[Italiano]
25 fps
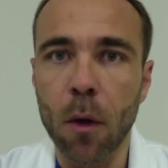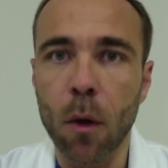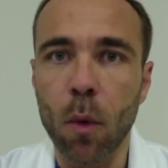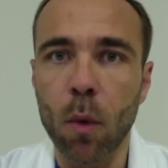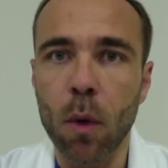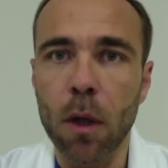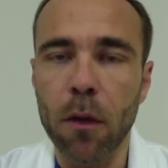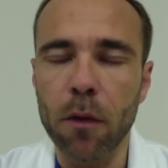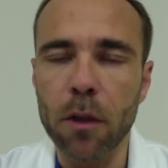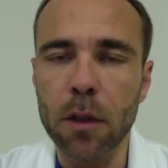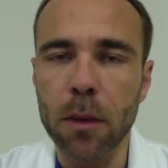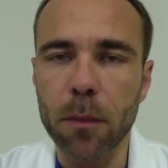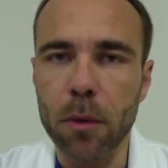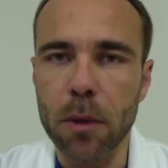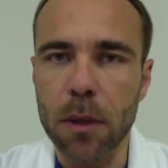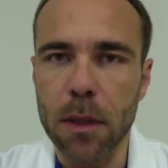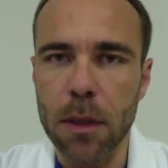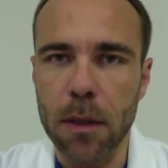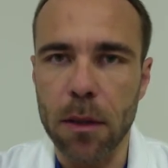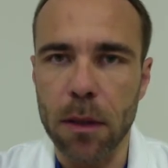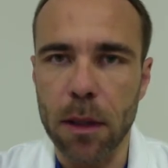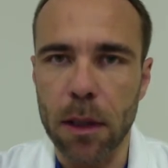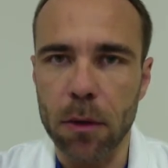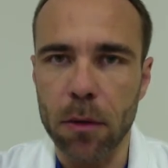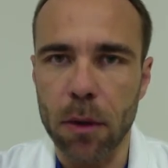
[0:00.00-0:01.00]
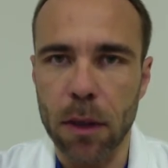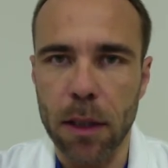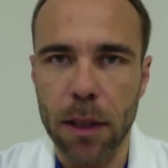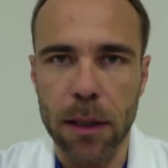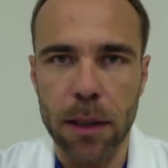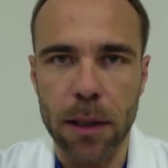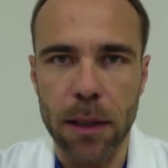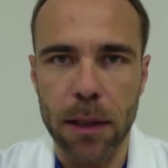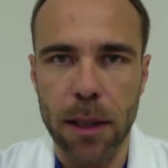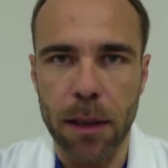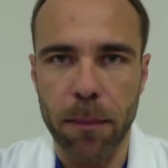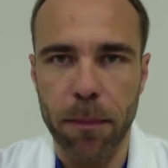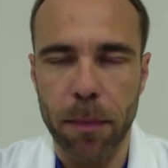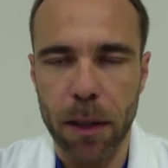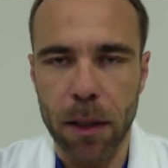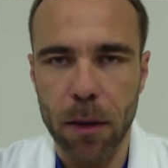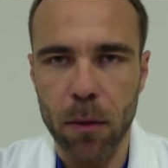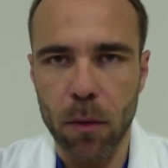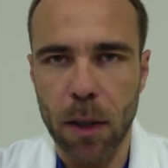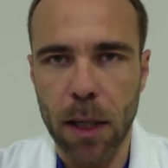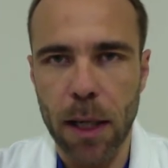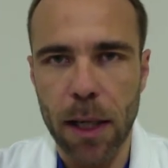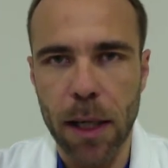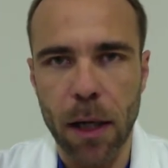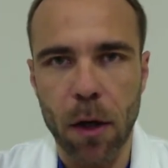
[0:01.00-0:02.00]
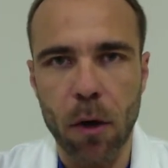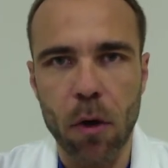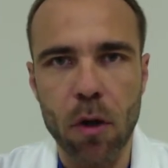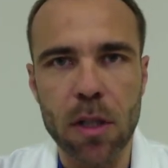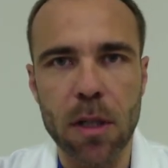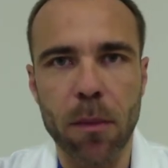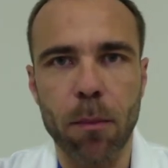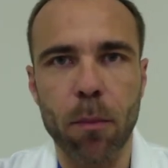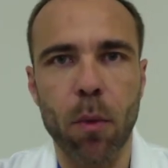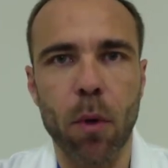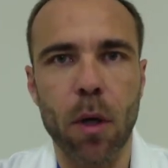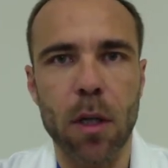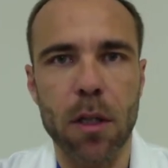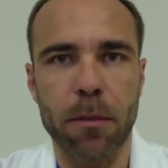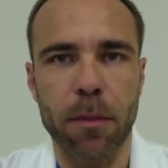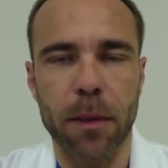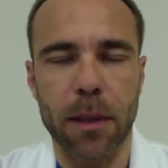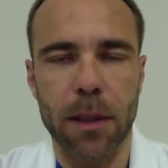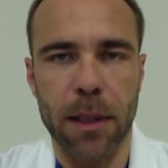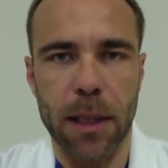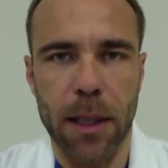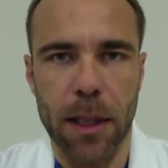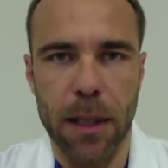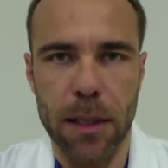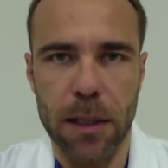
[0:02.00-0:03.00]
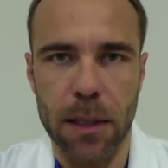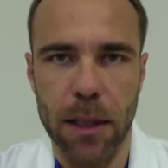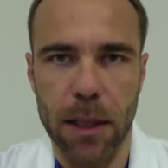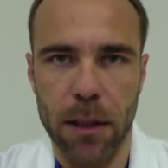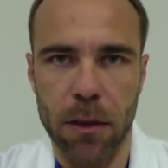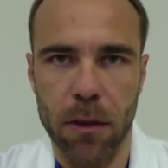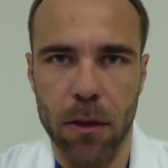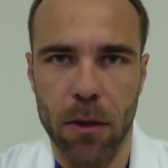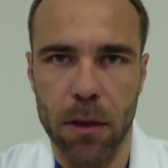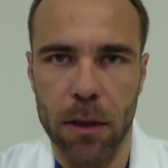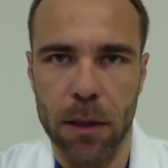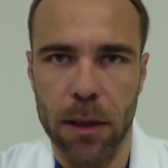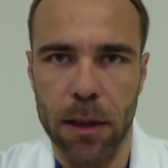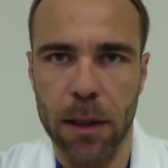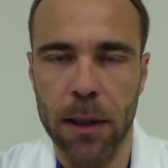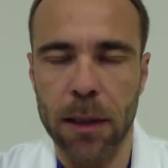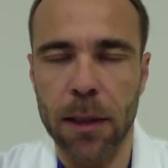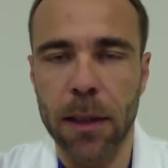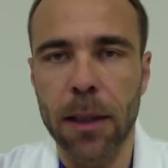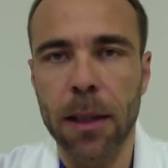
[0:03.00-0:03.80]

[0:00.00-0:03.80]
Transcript: Una volta posizionato il catetere peridurale, cosa può aspettarsi la donna?